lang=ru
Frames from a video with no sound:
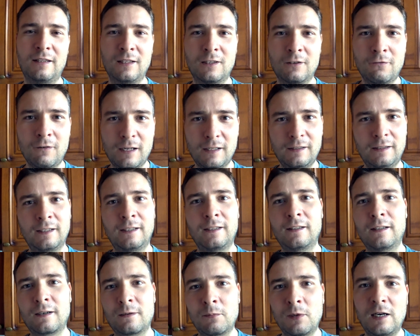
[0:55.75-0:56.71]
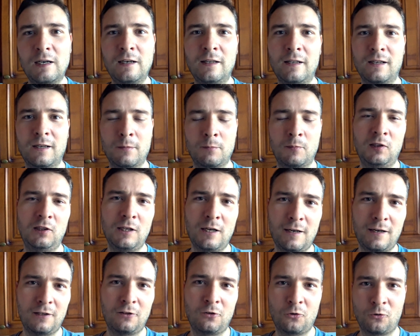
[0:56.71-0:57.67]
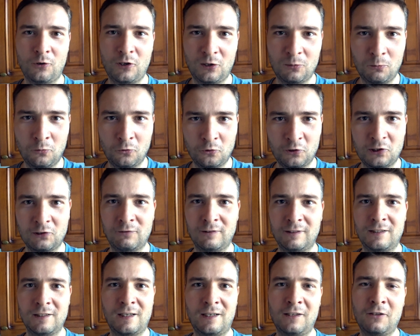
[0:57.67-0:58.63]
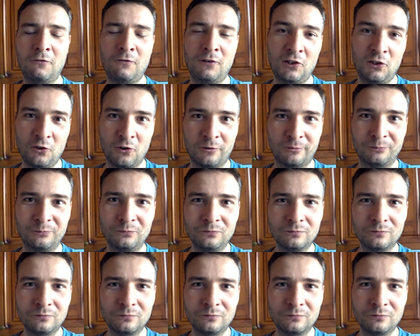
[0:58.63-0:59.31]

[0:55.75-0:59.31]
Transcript: адекватные, нормальные комментарии других пользователей к видео.